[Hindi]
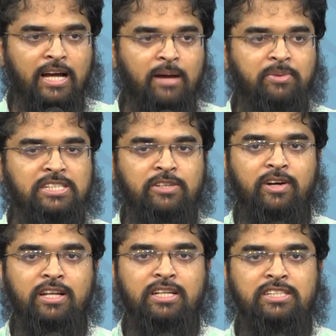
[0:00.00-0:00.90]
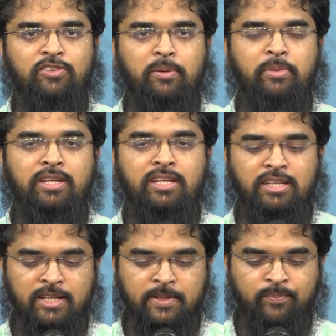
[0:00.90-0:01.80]
आपके सवाल के जवाब में यही
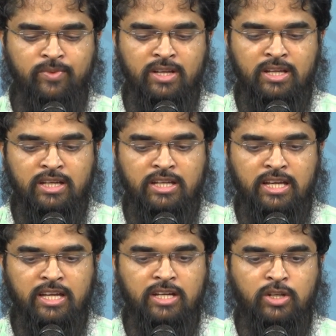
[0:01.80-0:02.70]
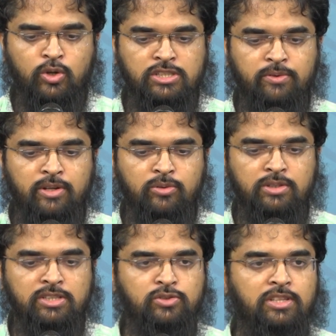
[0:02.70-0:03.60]
है कि नौजवानों
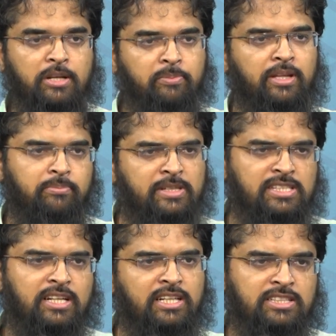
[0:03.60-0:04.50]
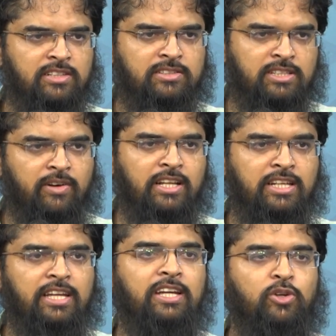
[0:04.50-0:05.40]
की जो तरबियत बेसिकली सवाल
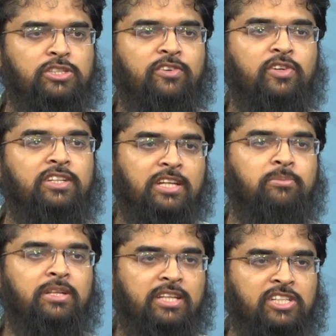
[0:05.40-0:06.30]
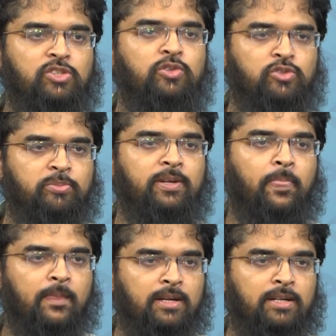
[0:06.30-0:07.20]
ये है कि नौजवानों की तरबियत कैसी हो इसमें
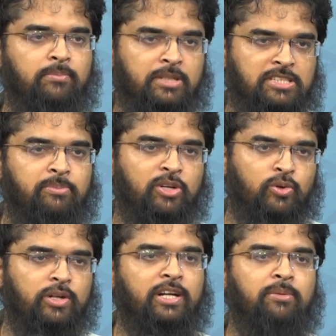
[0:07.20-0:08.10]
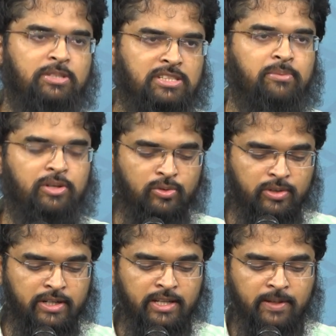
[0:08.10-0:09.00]
बच्चे भी इंक्लूडेड है बच्चियाँ भी
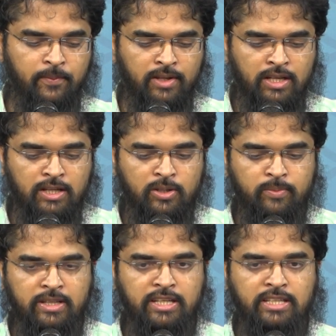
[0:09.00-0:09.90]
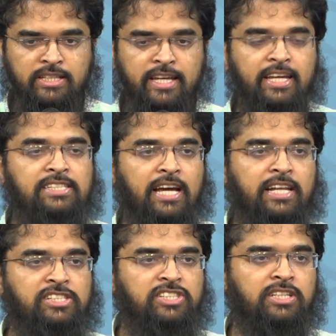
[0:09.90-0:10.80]
इंक्लूडेड है तो देखिए ये एक
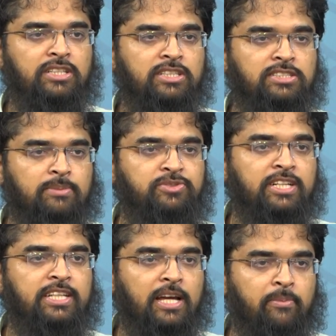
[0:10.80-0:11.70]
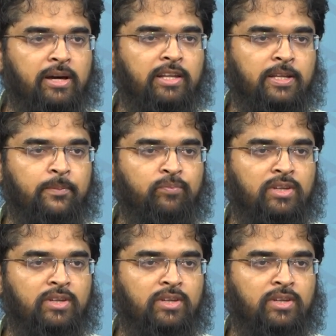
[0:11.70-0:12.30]
चैलेंजिंग सब्जेक्ट है हमारे लिए